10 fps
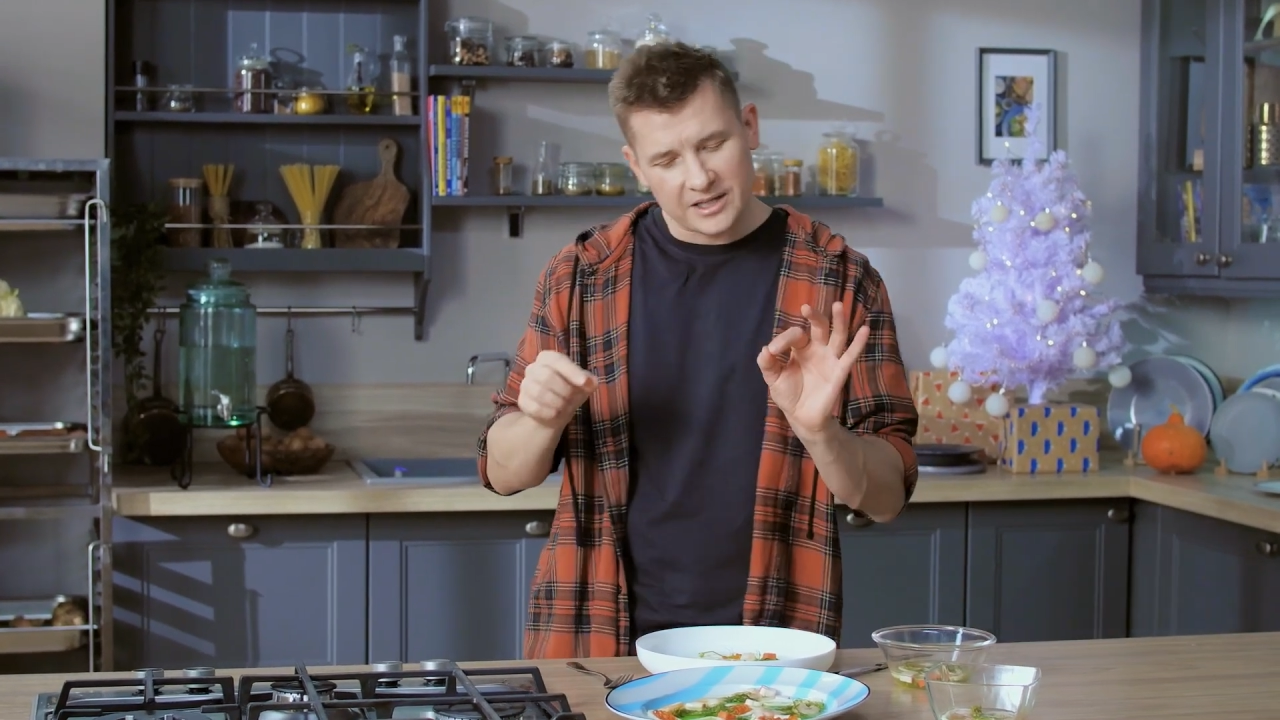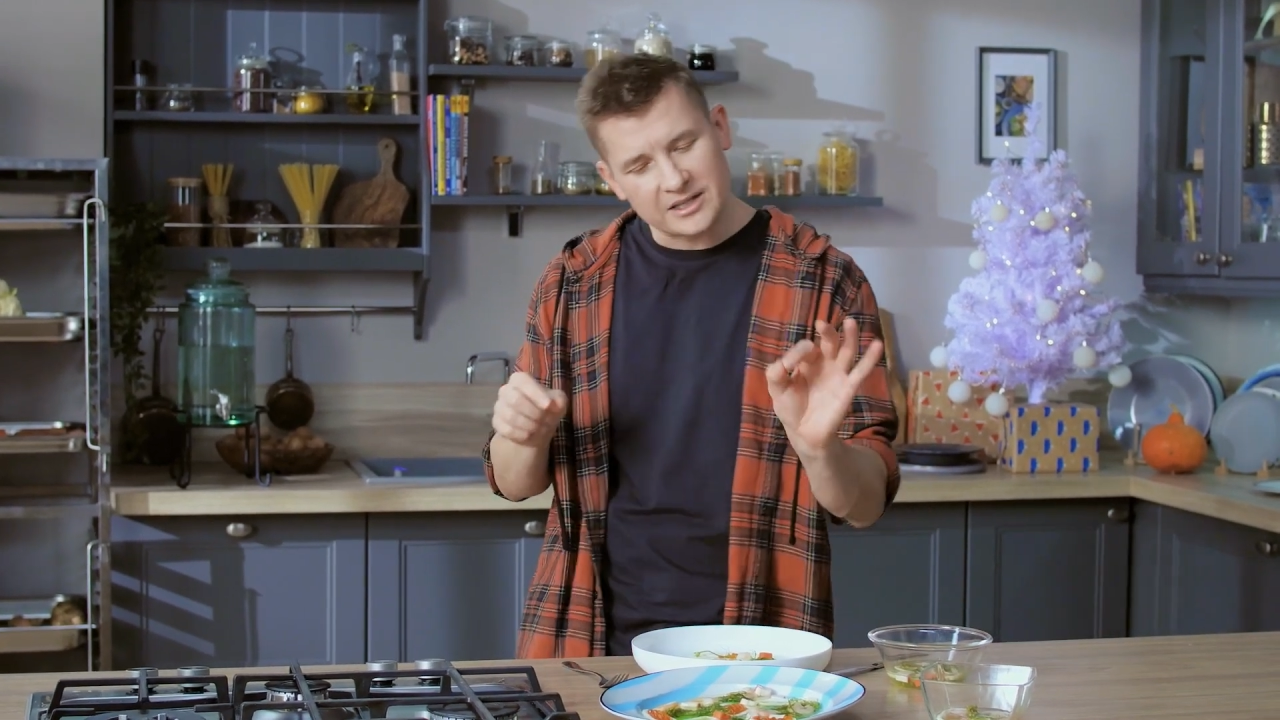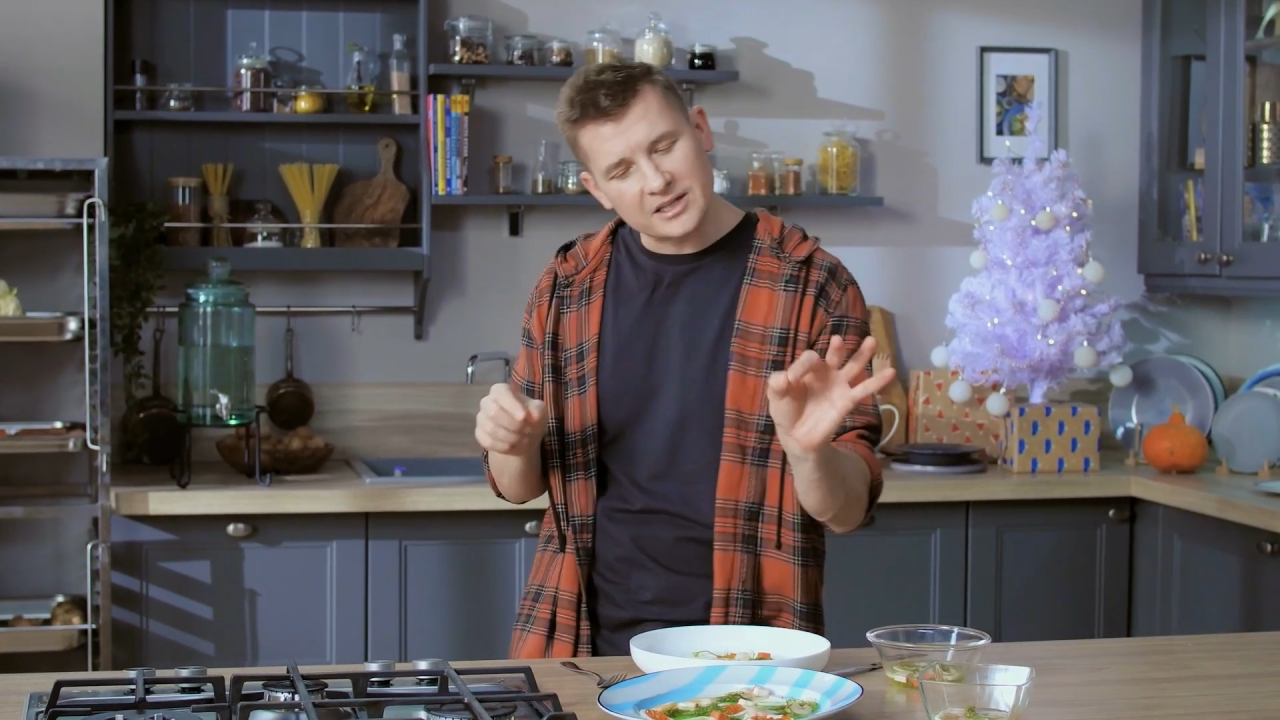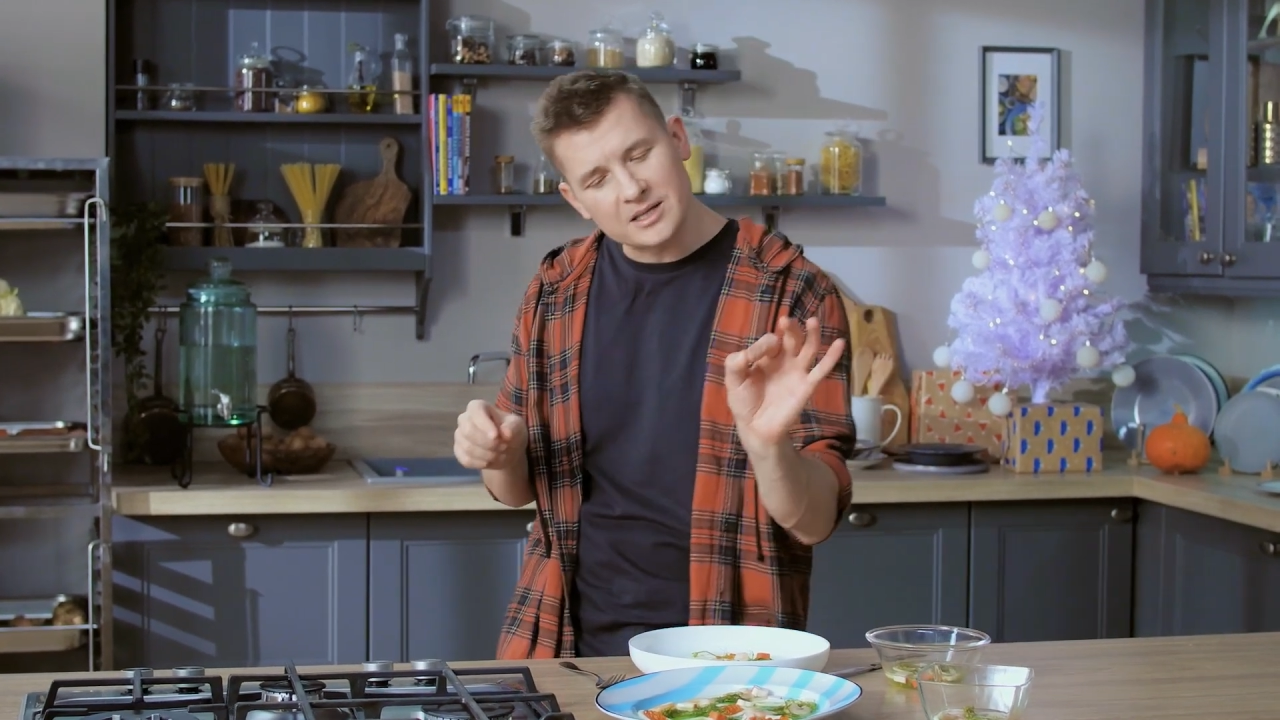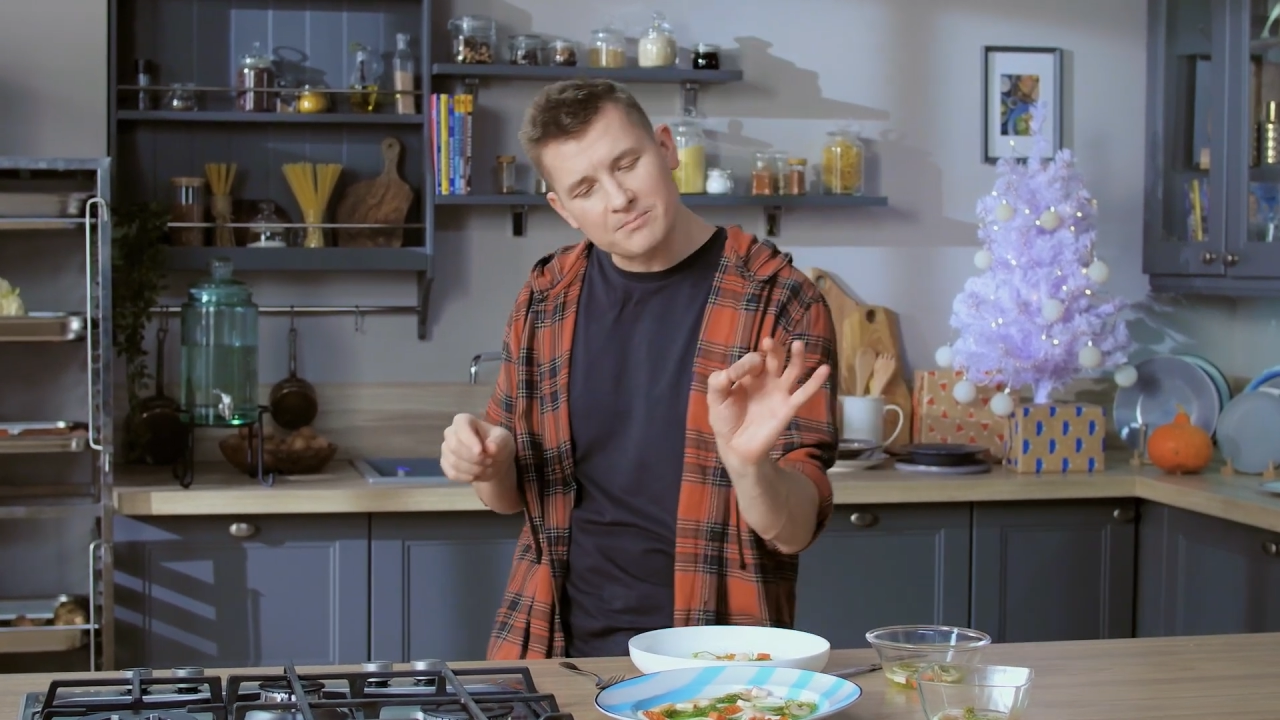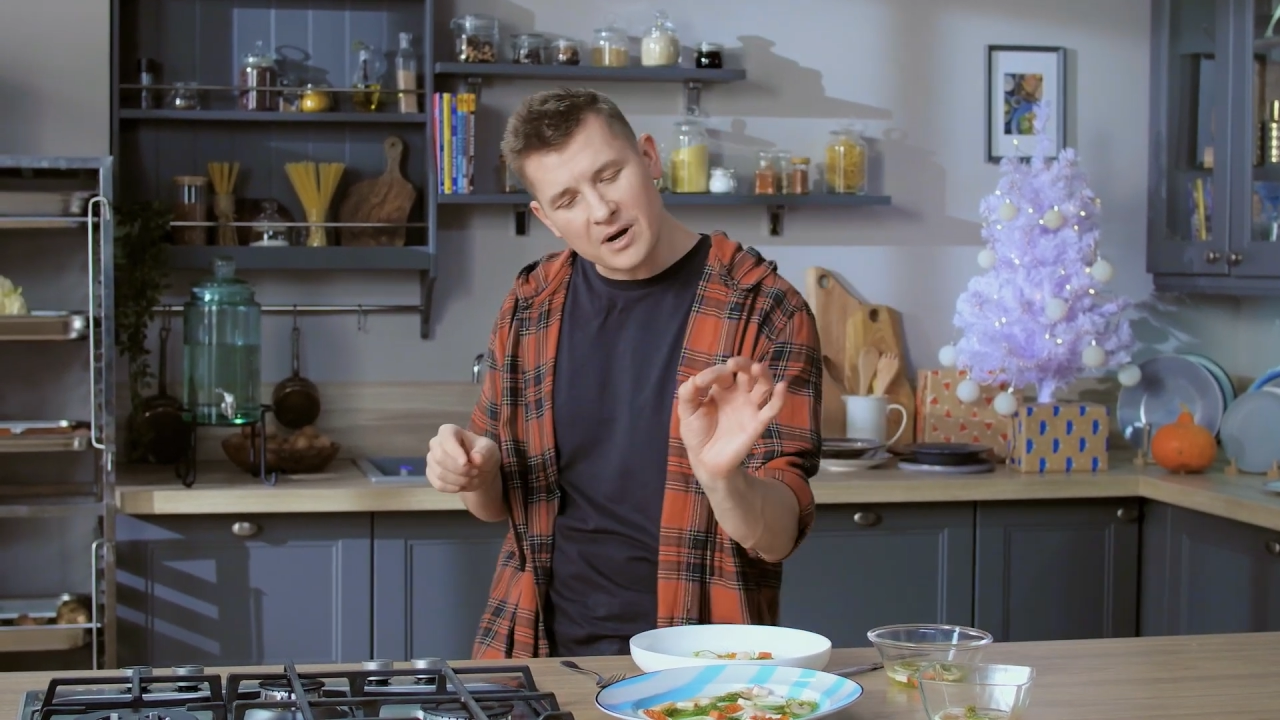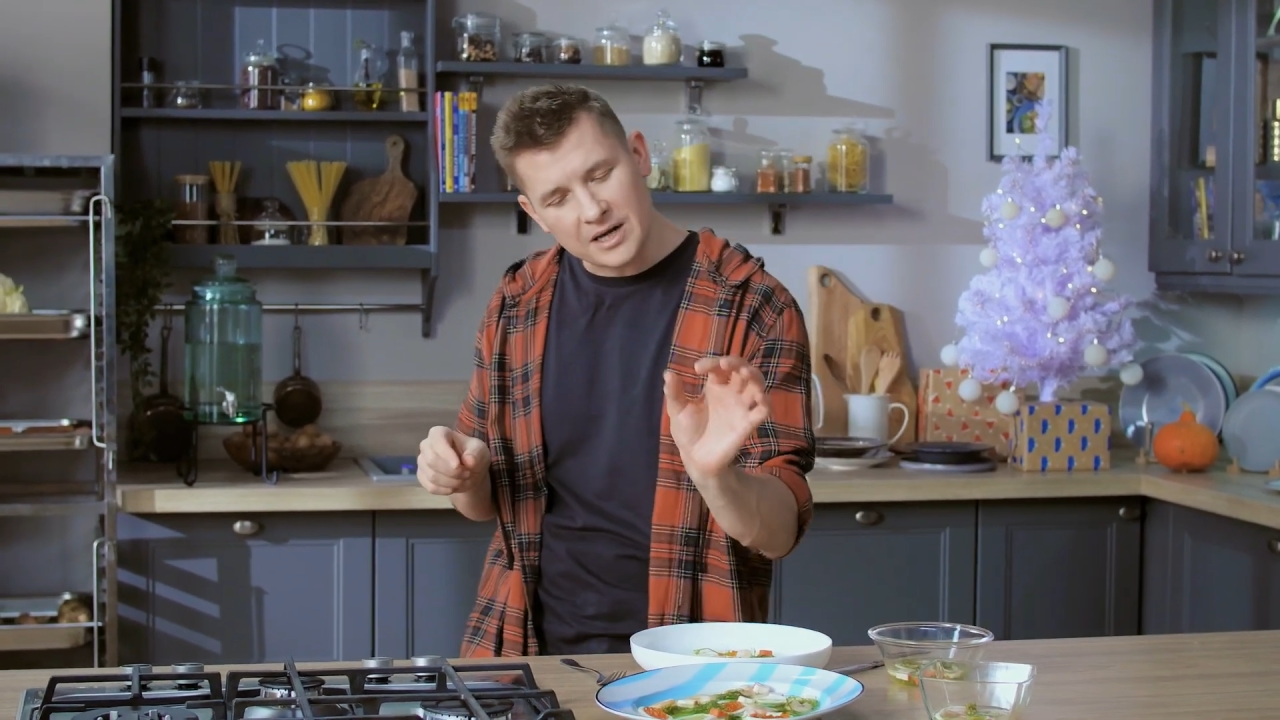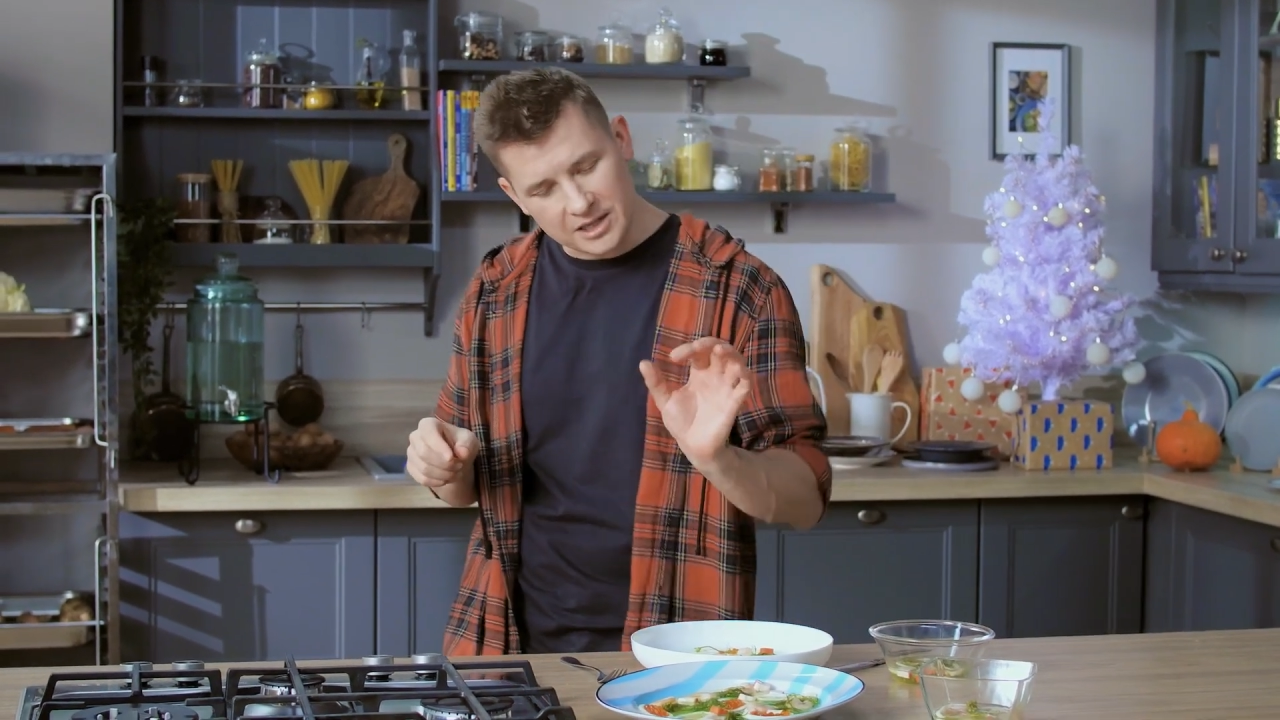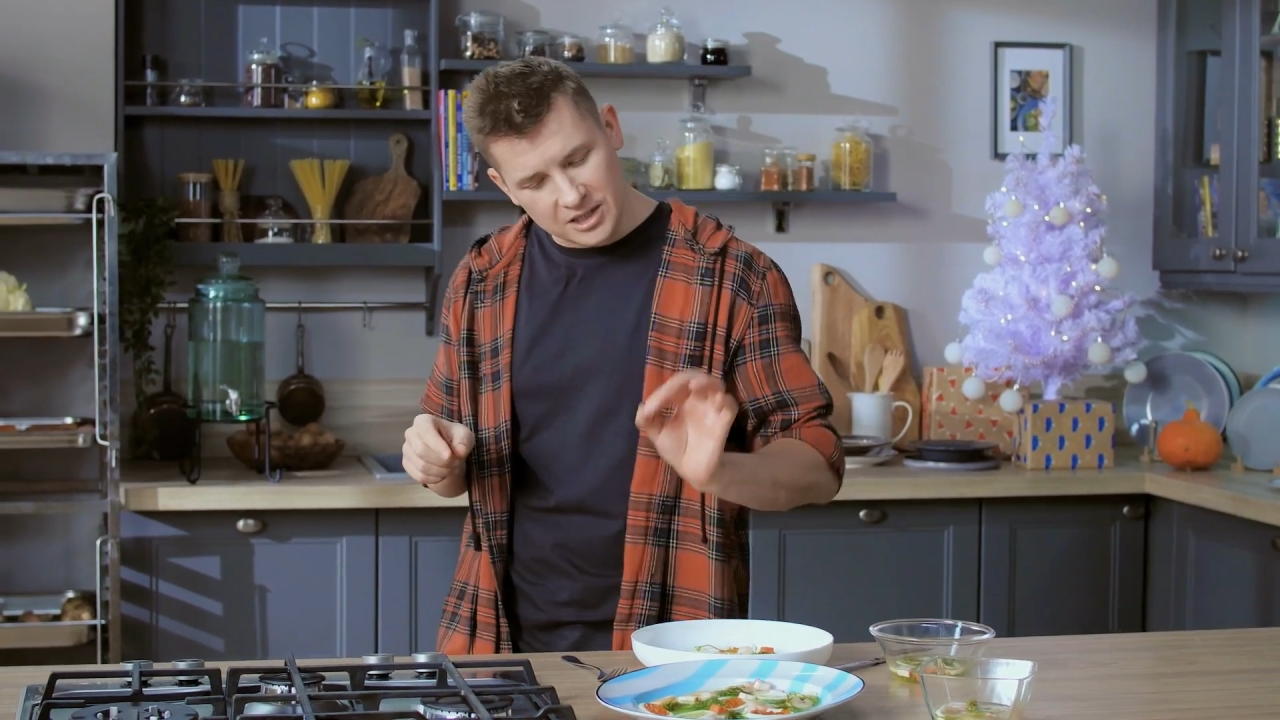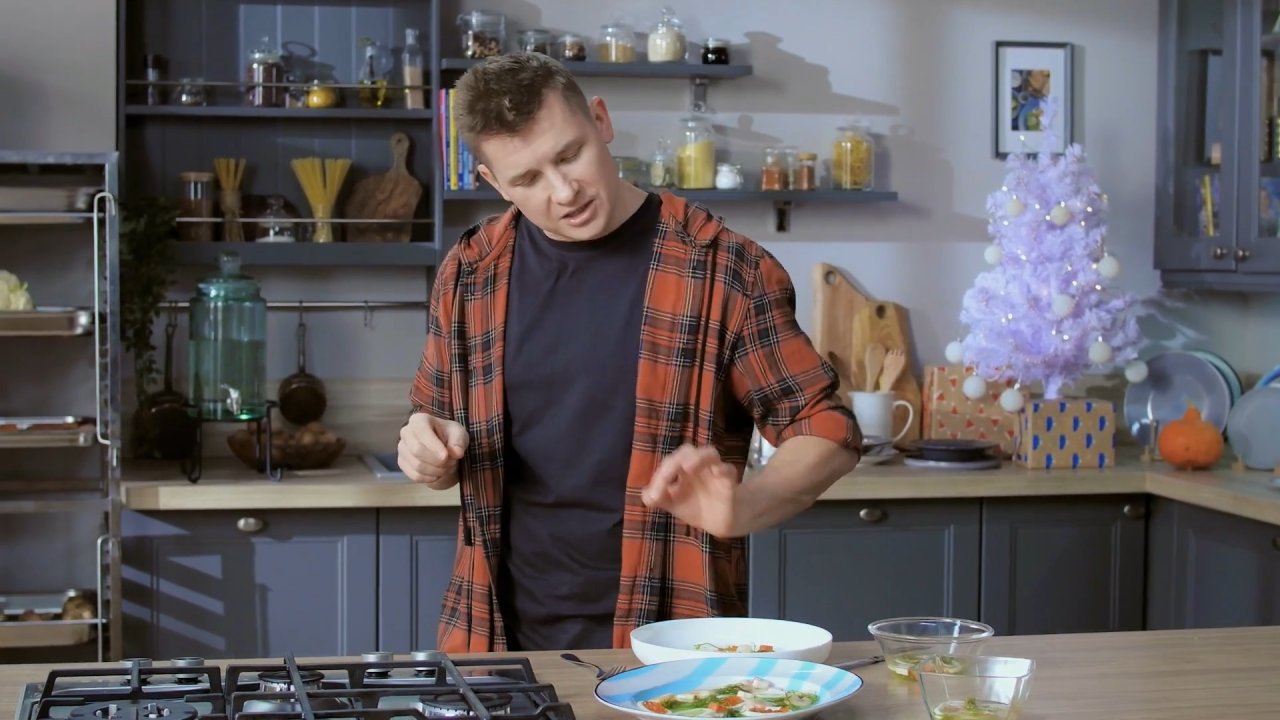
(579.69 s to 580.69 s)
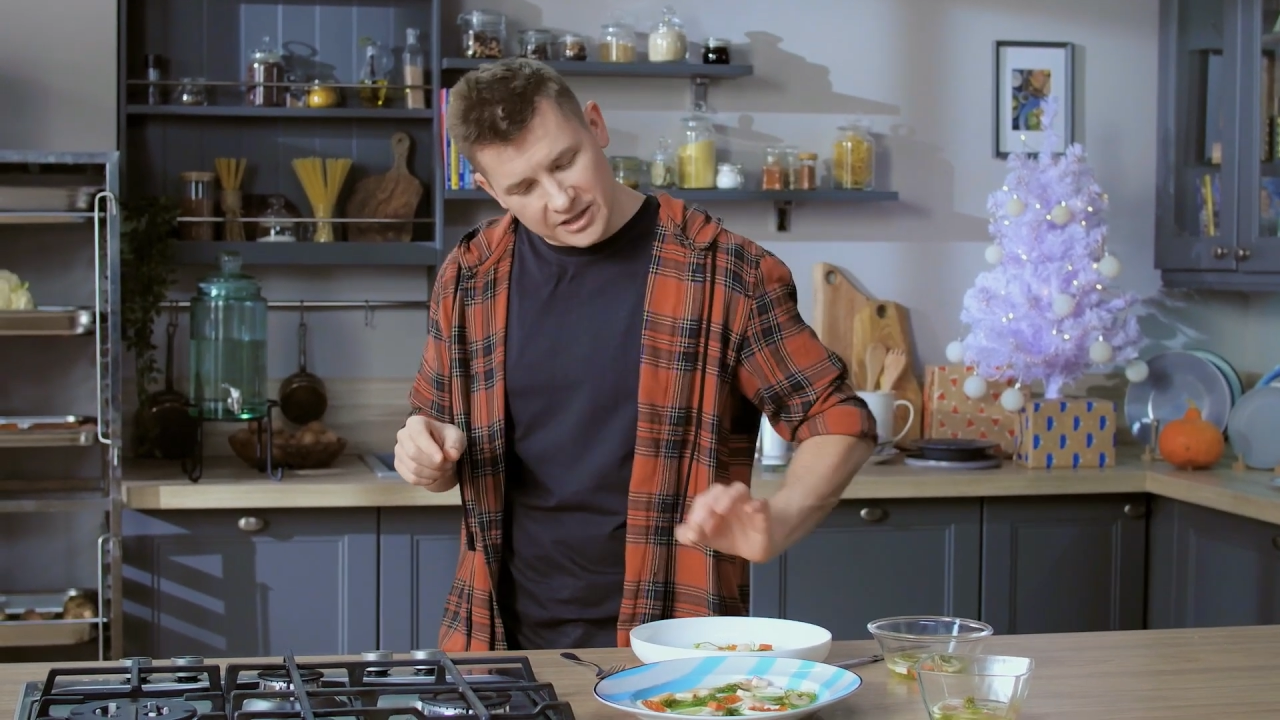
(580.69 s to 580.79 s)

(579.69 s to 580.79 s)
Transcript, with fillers: и такие маленькие